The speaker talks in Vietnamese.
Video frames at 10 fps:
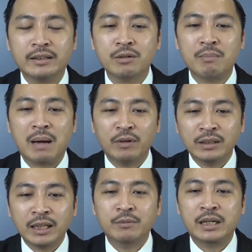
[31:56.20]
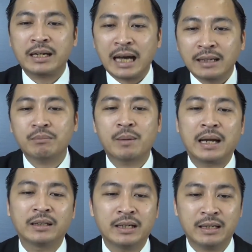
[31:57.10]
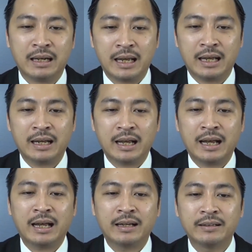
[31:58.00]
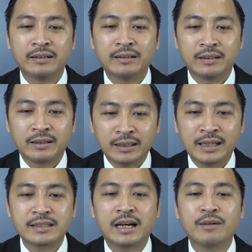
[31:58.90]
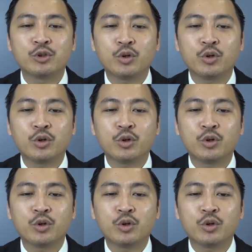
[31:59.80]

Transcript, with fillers: nhưng bạn vẫn tìm được cái căn mà bạn thấy là à cái này rẻ hơn một